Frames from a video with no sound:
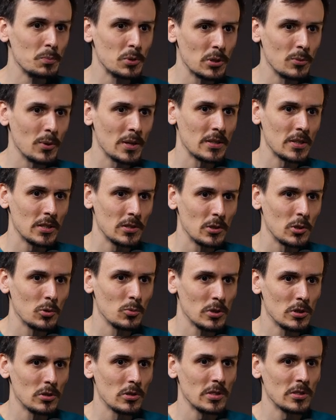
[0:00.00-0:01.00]
przykład tej
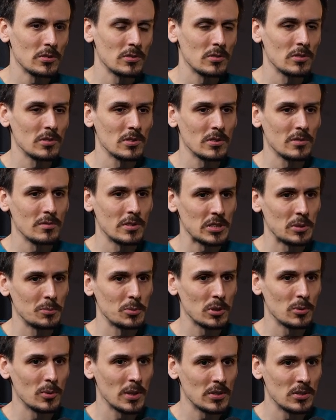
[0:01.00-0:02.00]
jodły to jest e, właśnie
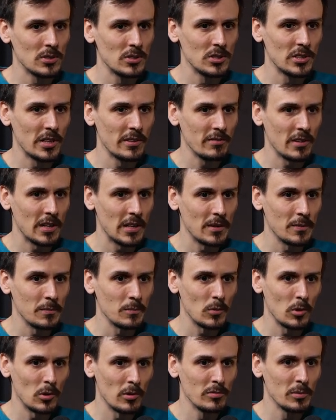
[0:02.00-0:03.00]
przykład drzewa
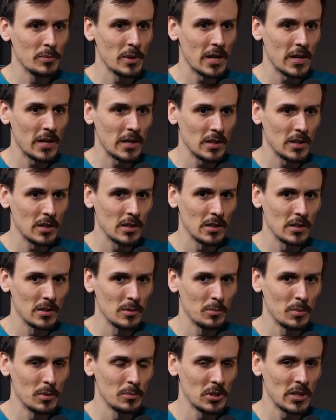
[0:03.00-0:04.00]
o wymiarach
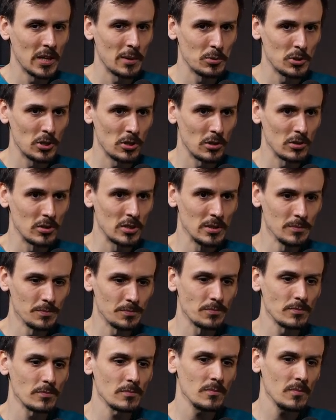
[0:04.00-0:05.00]
e, pomnika przyrody
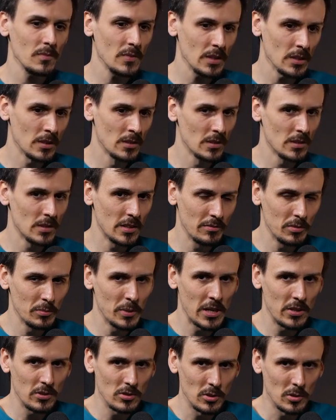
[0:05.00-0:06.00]
te
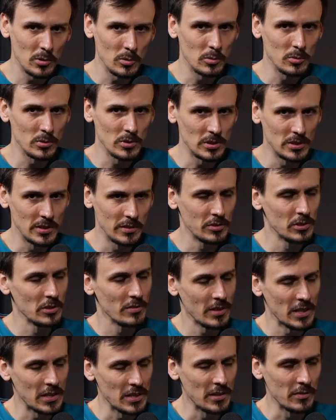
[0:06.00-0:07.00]
wymiary są
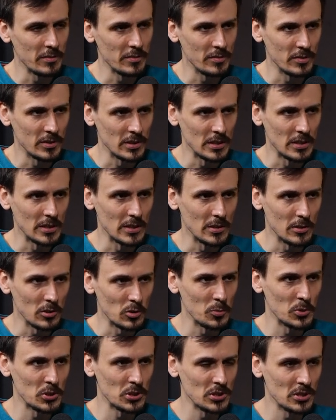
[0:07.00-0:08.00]
zdefiniowane w e,
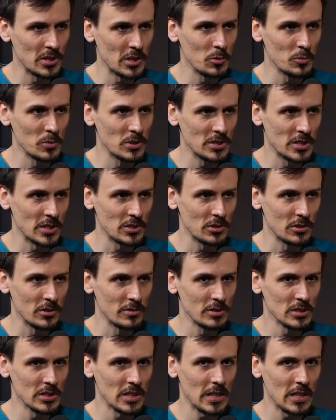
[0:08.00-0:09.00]
rozporządzeniu ministra
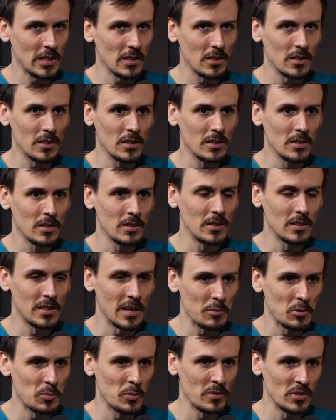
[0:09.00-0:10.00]
środowiska i, i
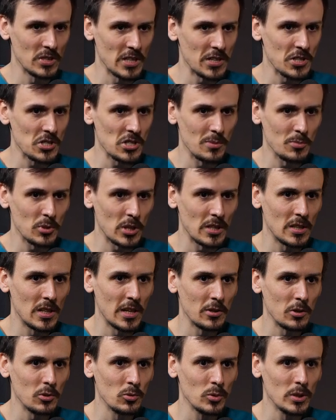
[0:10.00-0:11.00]
tam jest powiedziane, że na przykład
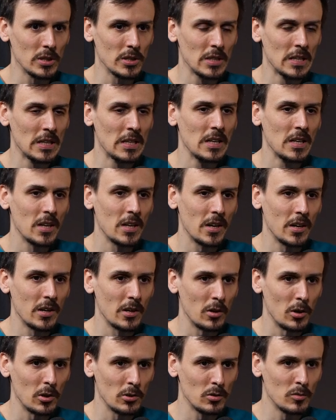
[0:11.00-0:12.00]
dla jodły
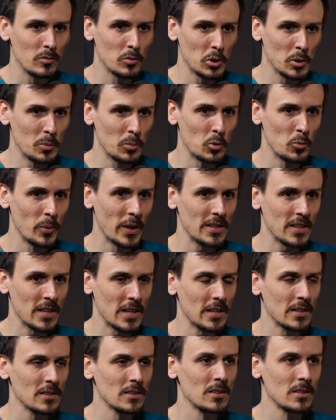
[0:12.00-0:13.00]
e, od 2,5
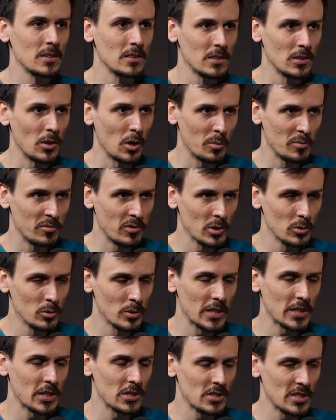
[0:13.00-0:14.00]
metra e,
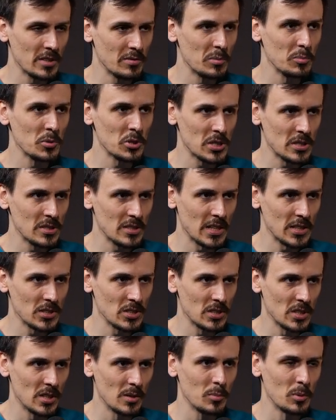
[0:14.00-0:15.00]
obwodu takie drzewo może
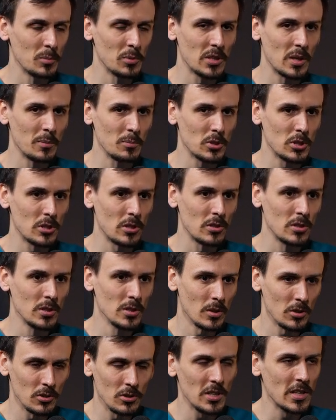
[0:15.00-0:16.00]
stać się pomnikiem
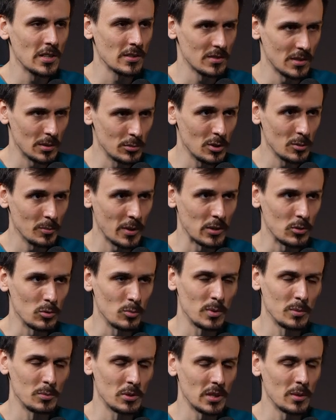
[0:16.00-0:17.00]
przyrody. Ono nie jest z
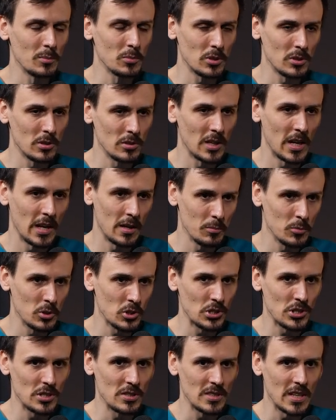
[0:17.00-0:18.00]
automatu pomnikiem przyrody, ale
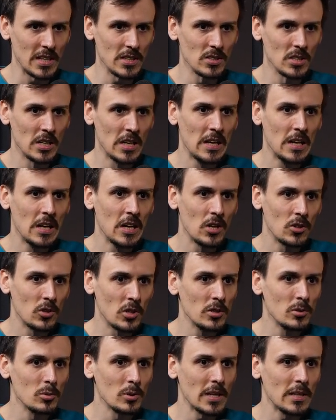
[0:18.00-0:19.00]
może się stać.
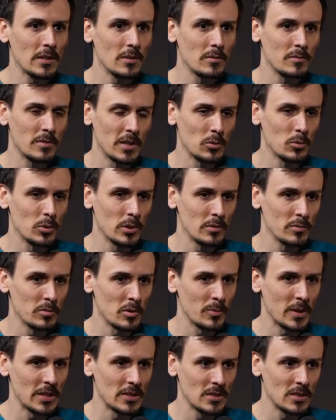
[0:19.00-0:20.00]
No i tutaj według
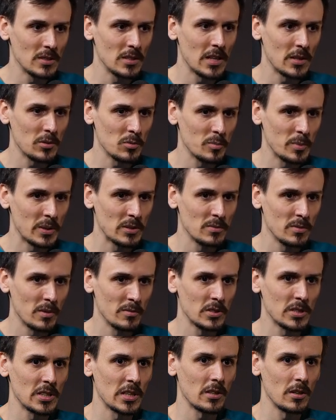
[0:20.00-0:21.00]
informacji Lasów
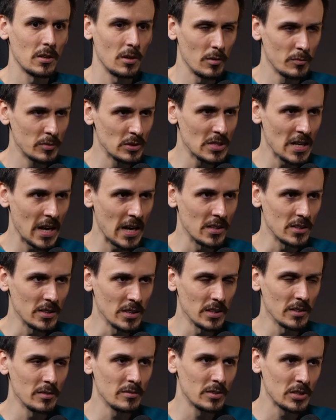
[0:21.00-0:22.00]
Państwowych, takich
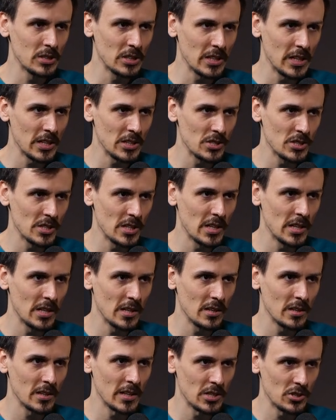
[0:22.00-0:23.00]
oficjalnych, wynika,
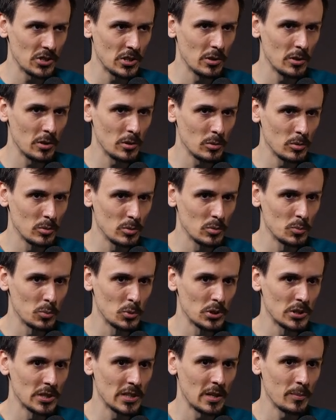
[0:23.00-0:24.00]
że każdego roku z
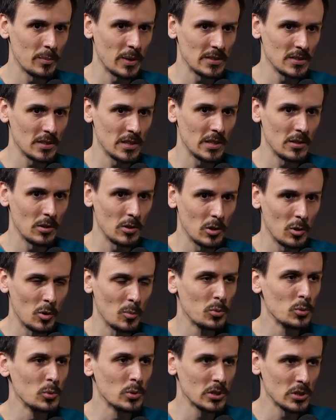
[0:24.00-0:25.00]
Puszczy Karpackiej
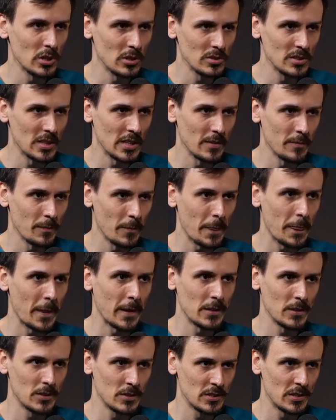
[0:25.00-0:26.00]
około pół tysiąca
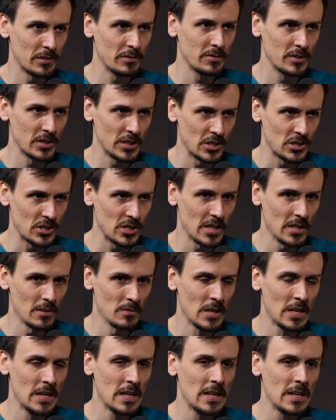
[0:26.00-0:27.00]
takich drzew wyjeżdża.
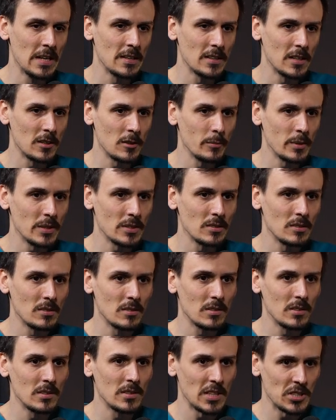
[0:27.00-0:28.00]

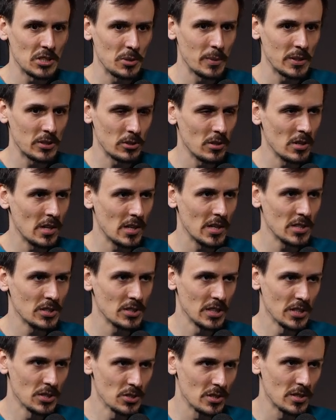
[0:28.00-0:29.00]
Natomiast y, nasze patrole
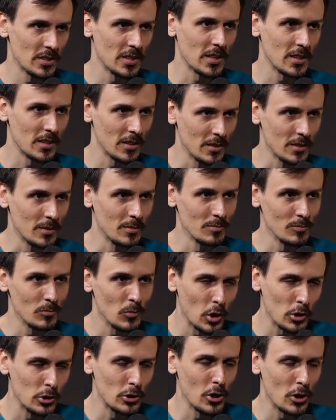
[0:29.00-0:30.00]
leśne, czyli taki
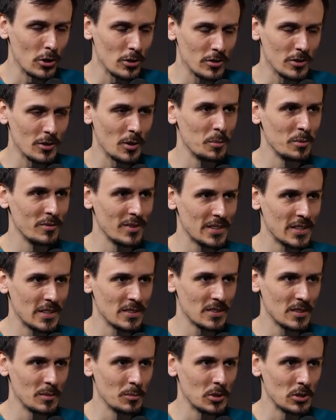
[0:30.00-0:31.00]
oddolny
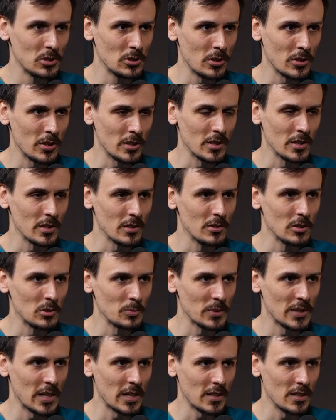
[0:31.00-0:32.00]
obywatelski monitoring
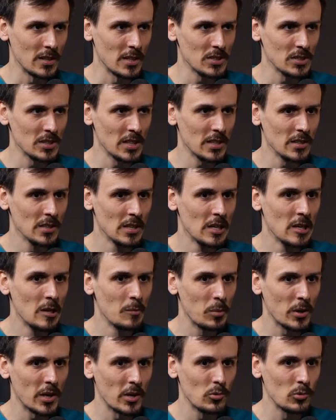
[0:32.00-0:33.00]
gospodarki leśnej,
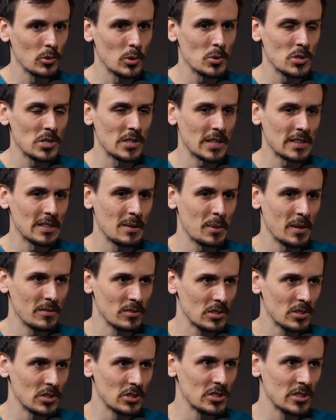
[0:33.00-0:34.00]
pokazują, że tak
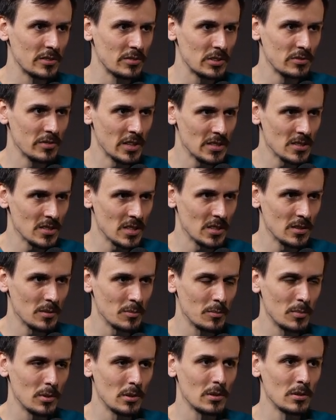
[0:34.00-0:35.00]
naprawdę tych drzew jest
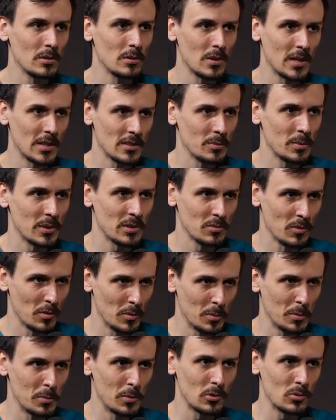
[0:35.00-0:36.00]
więcej, bo lasy
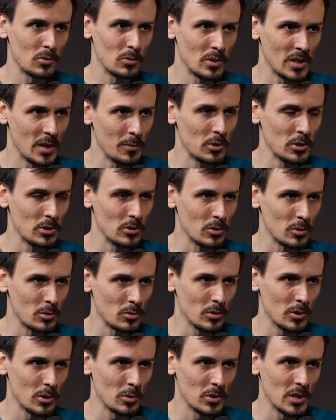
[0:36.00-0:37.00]
państwowe po prostu nie
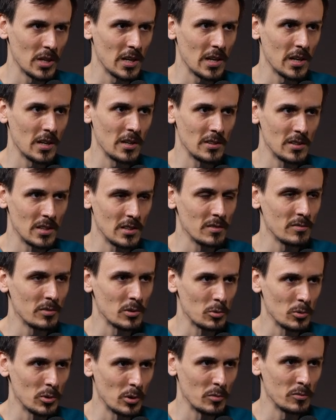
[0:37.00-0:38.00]
monitorują, nie
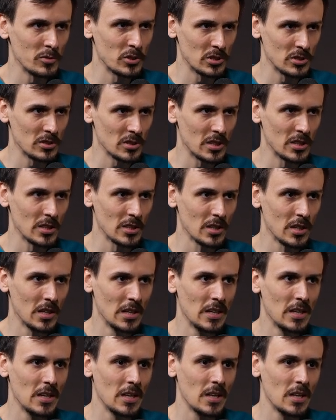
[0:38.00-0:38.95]
identyfikują wszystkich